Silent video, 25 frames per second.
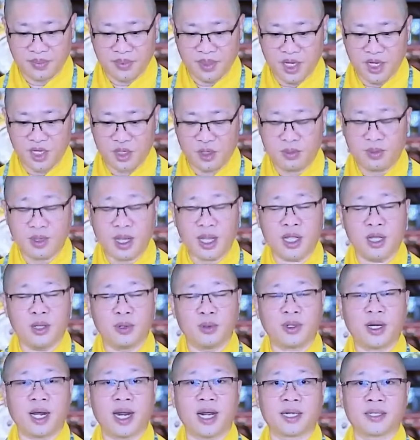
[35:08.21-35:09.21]
thì chúng ta
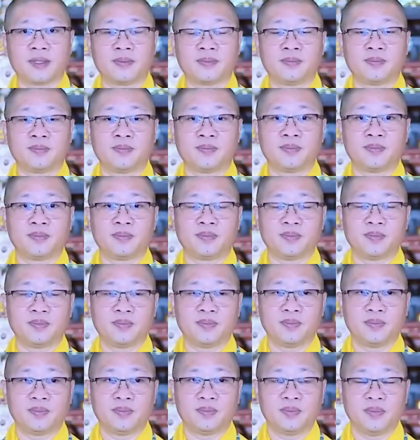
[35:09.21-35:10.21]
hiểu rằng
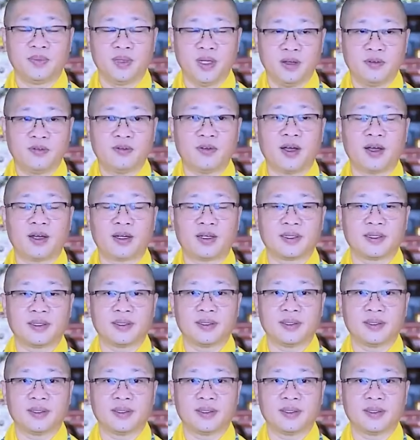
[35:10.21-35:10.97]
Đức Phật